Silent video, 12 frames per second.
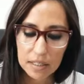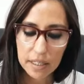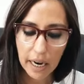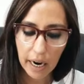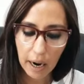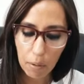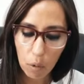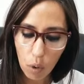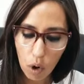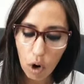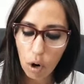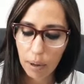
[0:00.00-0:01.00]

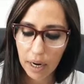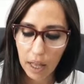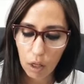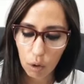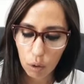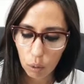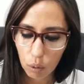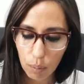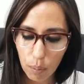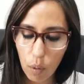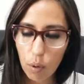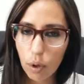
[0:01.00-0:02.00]
Chacabuco, Gobernador
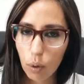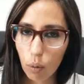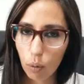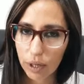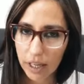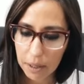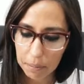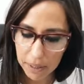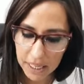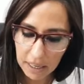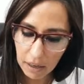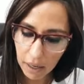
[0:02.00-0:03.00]
Dupuy, Junín y
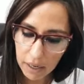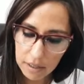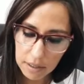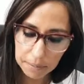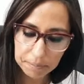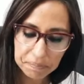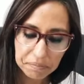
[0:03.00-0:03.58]
Pringles,